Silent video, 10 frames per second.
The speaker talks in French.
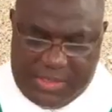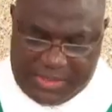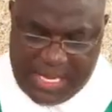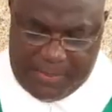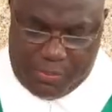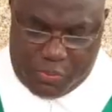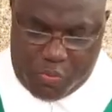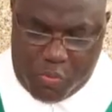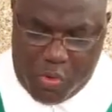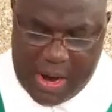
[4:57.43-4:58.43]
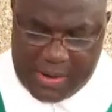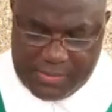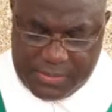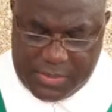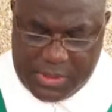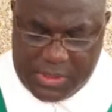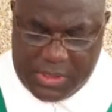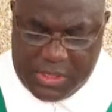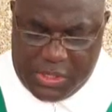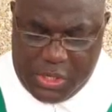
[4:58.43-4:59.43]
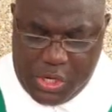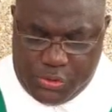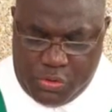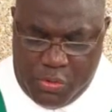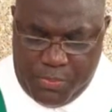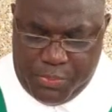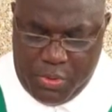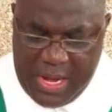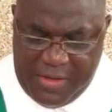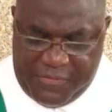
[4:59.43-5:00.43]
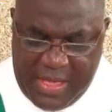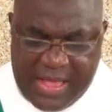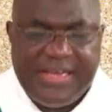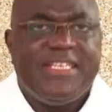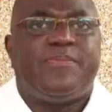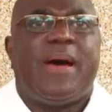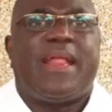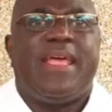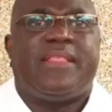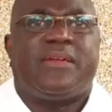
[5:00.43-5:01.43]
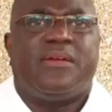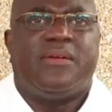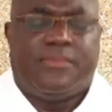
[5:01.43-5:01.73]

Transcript: C'est pourquoi ils ont pu les faire disparaître.